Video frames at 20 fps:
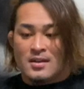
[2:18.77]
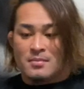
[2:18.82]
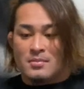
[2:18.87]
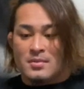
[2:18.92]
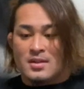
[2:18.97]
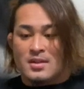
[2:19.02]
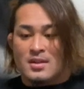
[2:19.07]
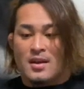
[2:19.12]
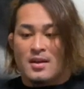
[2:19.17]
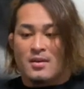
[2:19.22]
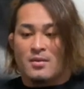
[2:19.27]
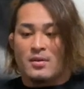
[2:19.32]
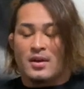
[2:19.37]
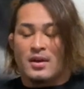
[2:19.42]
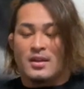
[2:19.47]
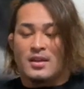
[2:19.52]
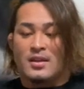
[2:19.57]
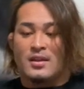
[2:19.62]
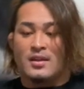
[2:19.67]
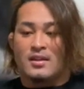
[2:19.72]
短い方が
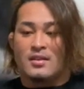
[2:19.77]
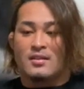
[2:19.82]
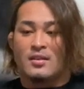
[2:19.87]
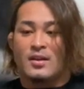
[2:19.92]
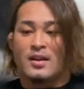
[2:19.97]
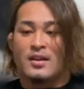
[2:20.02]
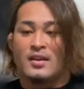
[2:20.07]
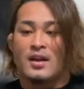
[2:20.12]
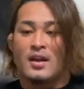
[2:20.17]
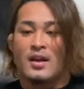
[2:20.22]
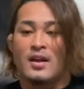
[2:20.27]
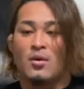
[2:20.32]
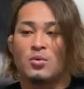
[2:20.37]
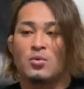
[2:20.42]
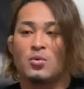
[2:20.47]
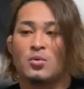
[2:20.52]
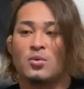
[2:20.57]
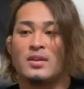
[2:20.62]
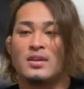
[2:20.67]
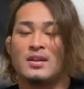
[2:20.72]
いいとか
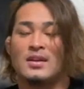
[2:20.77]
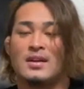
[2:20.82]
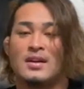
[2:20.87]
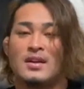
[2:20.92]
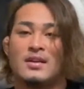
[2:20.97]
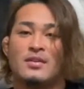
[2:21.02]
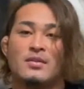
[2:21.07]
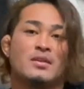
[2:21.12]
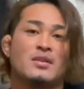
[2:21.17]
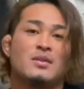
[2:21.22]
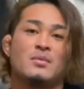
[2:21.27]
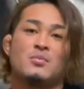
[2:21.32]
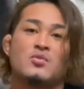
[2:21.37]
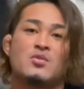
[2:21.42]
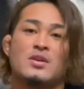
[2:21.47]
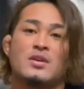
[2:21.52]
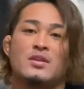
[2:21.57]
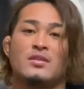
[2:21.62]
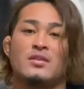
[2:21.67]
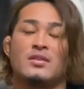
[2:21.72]
男で長いのは気持ち
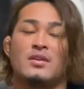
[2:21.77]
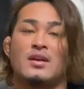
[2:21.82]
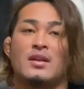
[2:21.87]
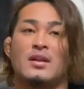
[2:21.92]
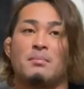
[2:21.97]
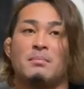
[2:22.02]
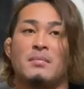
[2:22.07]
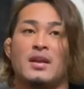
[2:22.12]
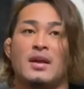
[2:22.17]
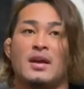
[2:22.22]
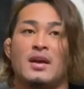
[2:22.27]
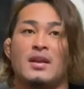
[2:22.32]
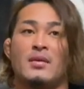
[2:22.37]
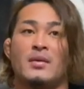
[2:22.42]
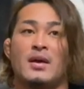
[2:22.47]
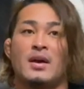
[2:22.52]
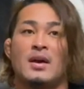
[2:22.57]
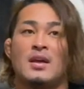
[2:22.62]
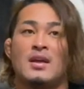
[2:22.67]
悪いとかやっぱ中には